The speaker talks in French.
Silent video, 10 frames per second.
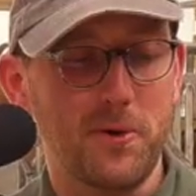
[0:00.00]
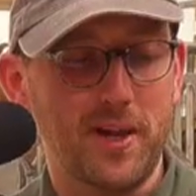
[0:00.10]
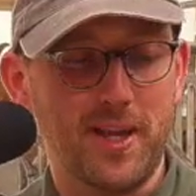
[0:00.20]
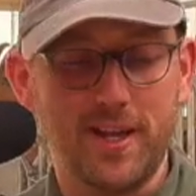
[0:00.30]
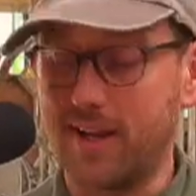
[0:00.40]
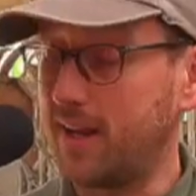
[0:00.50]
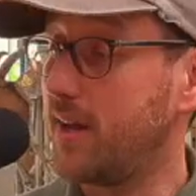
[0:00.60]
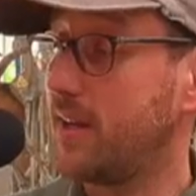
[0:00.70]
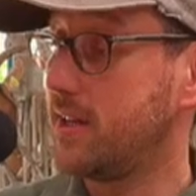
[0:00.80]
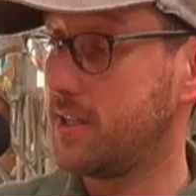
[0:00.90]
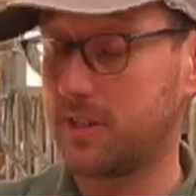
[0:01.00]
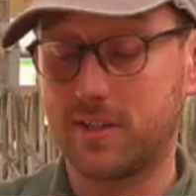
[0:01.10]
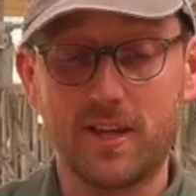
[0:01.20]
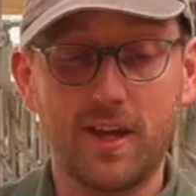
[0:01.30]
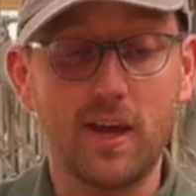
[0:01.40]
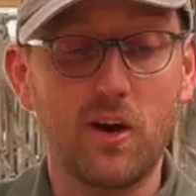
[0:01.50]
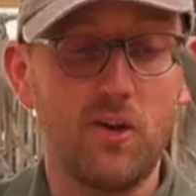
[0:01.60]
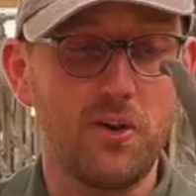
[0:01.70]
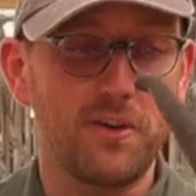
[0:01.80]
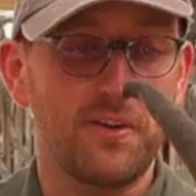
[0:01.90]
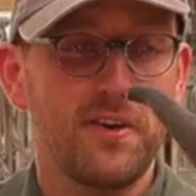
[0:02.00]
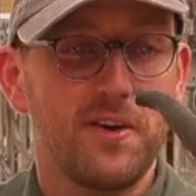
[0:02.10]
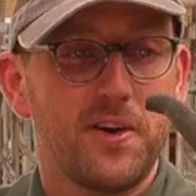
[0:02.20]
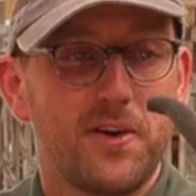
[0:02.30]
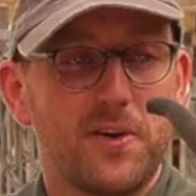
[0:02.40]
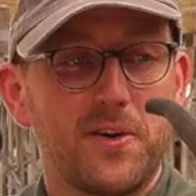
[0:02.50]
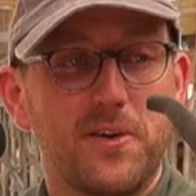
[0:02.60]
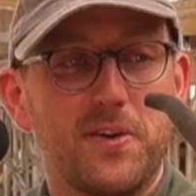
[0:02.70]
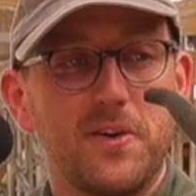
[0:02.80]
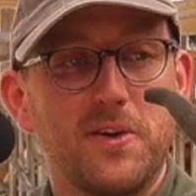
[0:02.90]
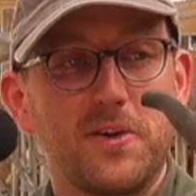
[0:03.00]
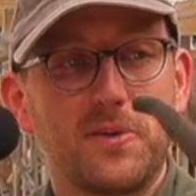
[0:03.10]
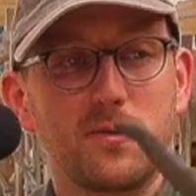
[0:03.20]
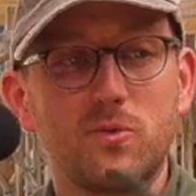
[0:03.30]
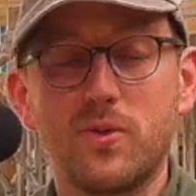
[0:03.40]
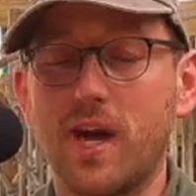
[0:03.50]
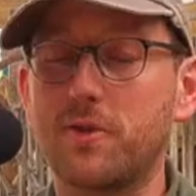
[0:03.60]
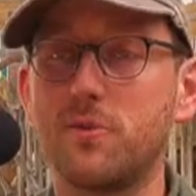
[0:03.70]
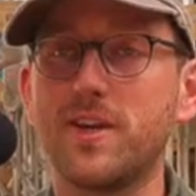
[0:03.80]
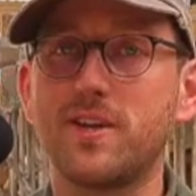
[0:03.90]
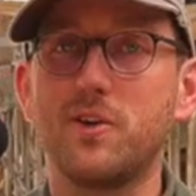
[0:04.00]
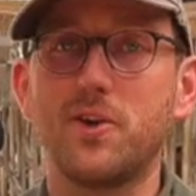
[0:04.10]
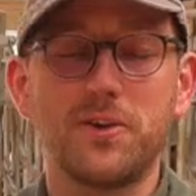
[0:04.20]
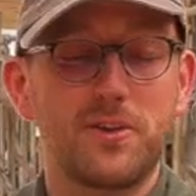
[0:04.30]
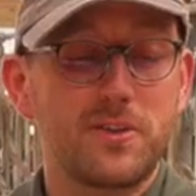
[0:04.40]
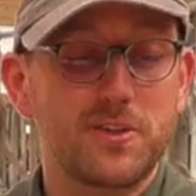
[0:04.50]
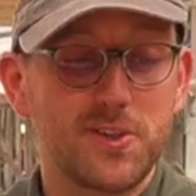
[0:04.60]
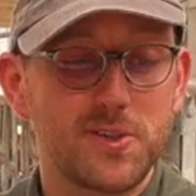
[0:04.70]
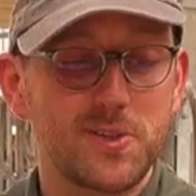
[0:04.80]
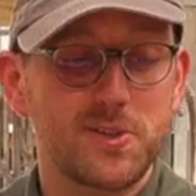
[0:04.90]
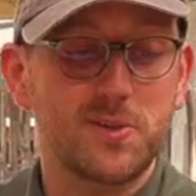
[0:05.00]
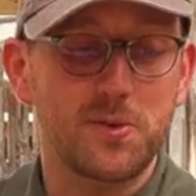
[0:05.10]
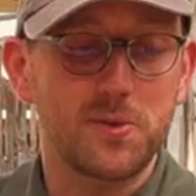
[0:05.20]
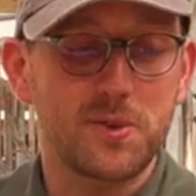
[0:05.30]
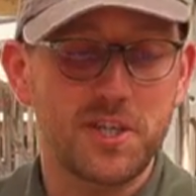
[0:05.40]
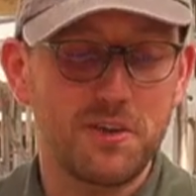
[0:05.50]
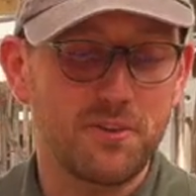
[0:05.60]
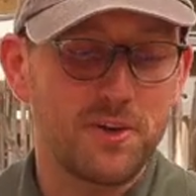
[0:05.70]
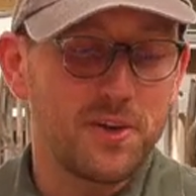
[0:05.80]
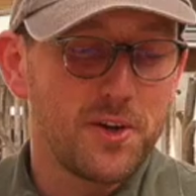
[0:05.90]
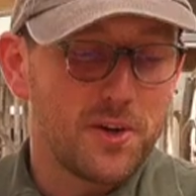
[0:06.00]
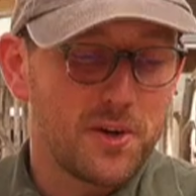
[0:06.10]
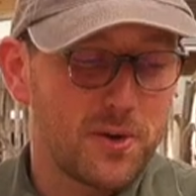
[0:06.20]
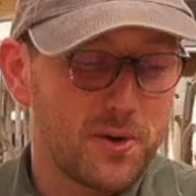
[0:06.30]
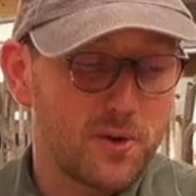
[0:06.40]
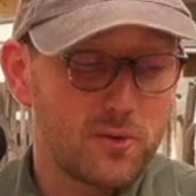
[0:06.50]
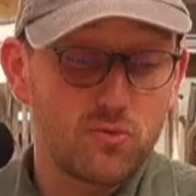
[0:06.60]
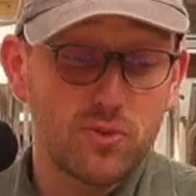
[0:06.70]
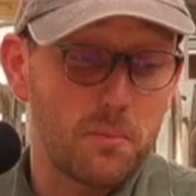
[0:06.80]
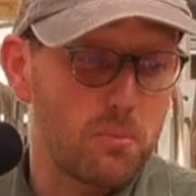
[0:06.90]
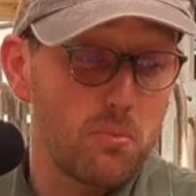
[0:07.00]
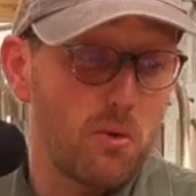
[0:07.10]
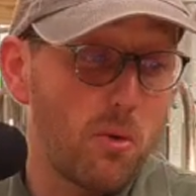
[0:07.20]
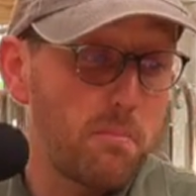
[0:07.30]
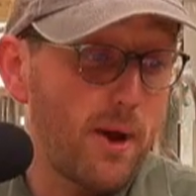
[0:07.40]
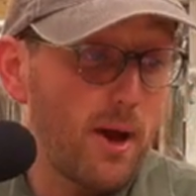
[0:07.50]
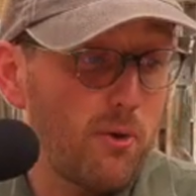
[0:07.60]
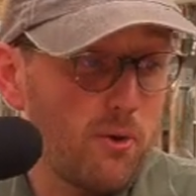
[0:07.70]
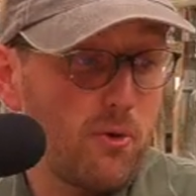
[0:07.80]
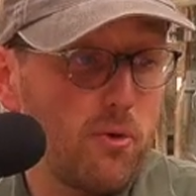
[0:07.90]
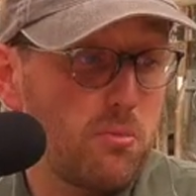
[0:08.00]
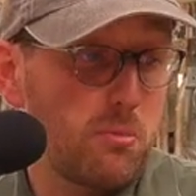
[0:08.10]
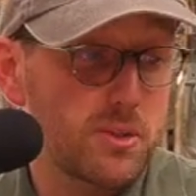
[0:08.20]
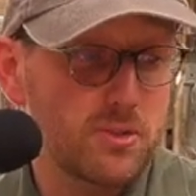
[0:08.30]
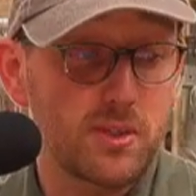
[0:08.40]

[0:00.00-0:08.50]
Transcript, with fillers: regarder, elle est, déjà très grande. Euh, donc nous gardons les cornes sur nos chèvres. tout simplement par, bah, parce que